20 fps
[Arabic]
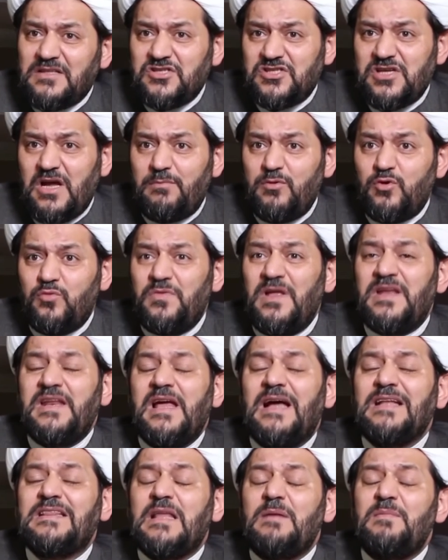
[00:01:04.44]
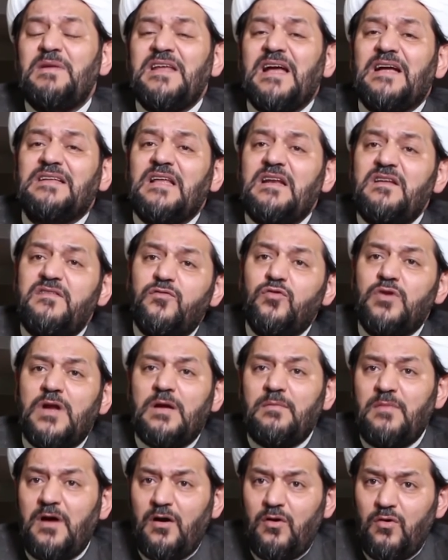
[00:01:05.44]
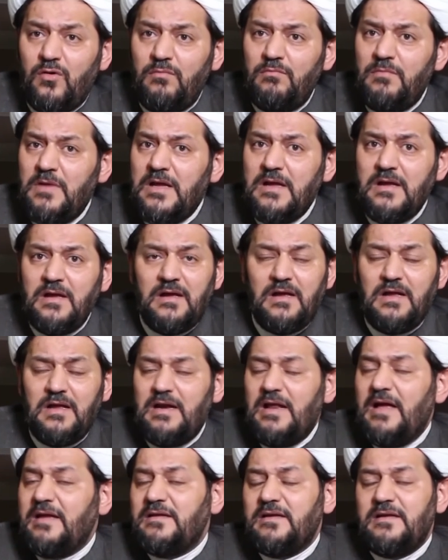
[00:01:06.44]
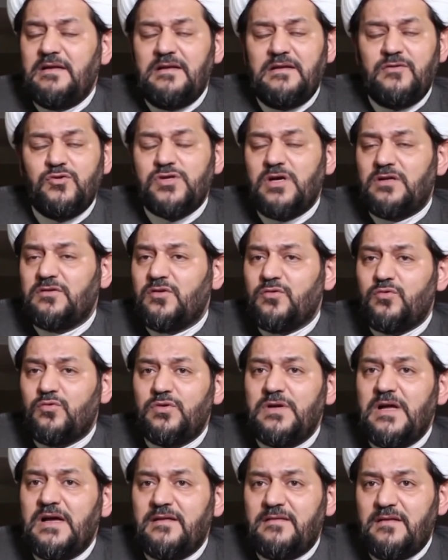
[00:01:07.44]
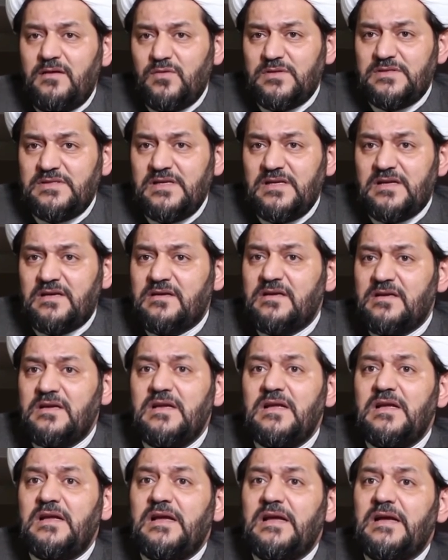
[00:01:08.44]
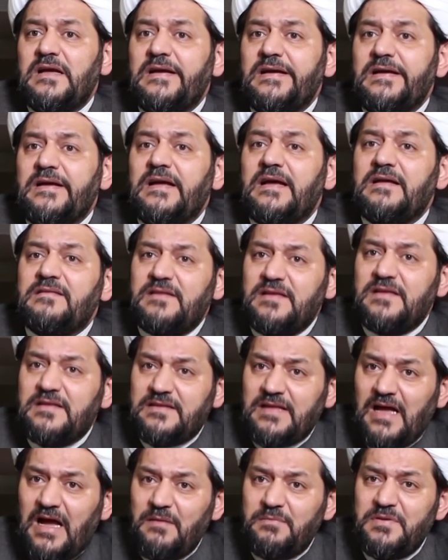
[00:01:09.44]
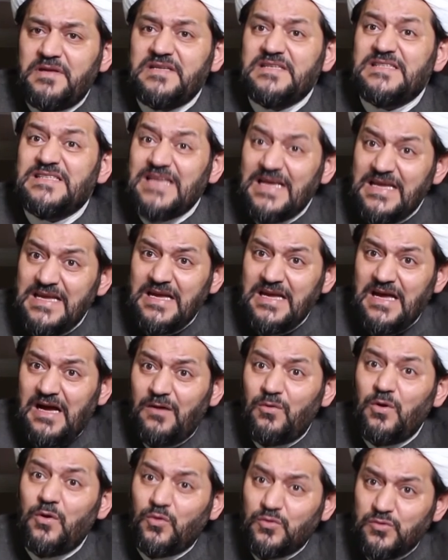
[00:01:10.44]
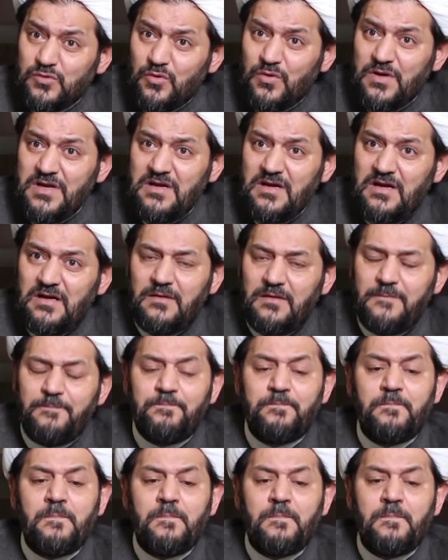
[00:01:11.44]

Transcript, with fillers: الشعب اللبناني حتى من يختلفون معهم لا يشاطرون هذا الوزير آه، هذه التعابير السيئة والعنصرية